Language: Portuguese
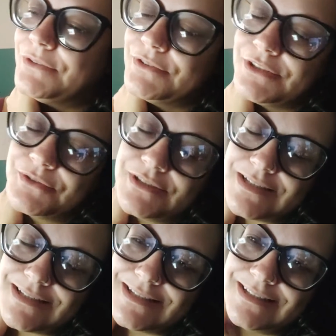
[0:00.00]
Hoje é o dia
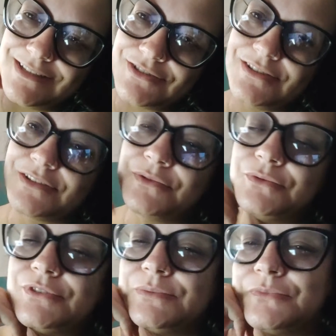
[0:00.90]
seguinte, né, do
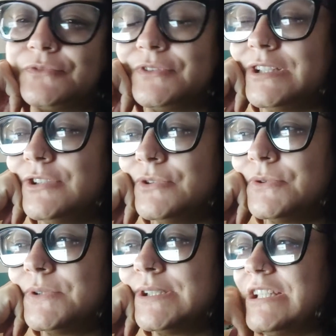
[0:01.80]
último
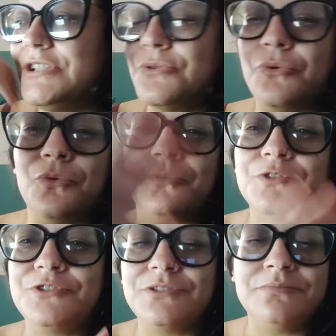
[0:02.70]
vídeo. E
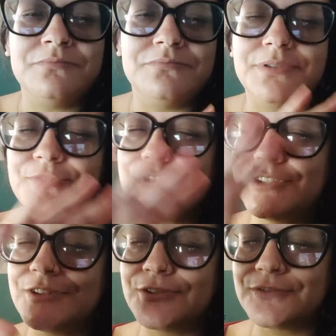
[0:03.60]
hoje, pelo
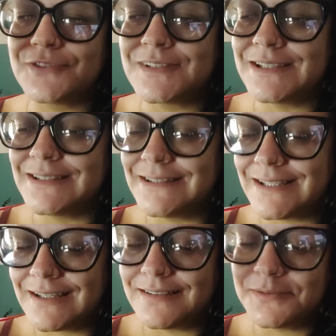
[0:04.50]
jeito, eu não vou ser
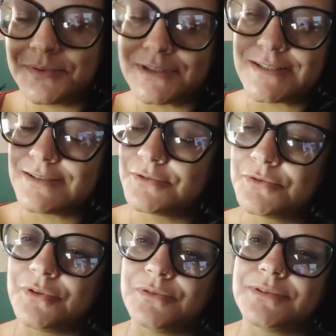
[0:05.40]
nada parecido
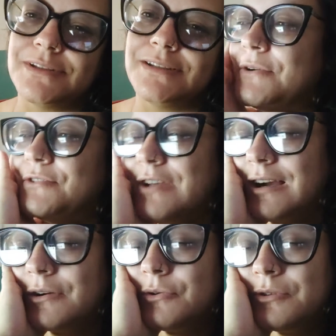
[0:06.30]
com ontem. Eu
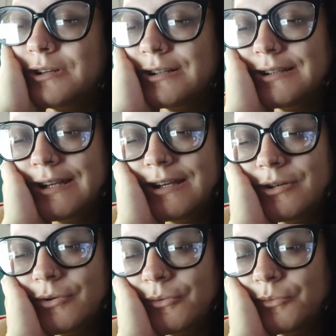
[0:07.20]
já acordei
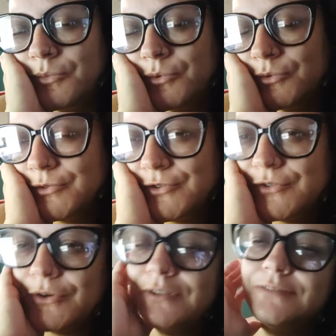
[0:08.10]
com muito
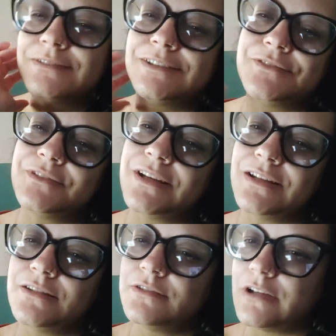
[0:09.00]
sono. Vocês viram
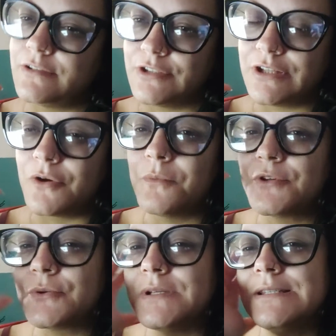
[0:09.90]
aí, já ajeitei
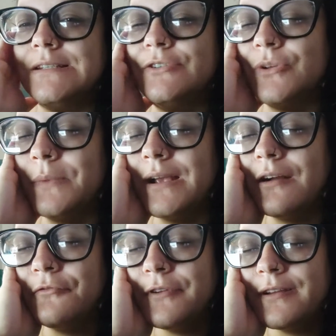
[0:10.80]
algumas coisinhas, tomei
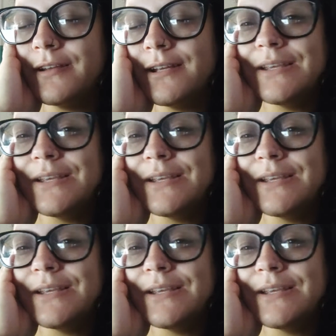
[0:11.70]
café.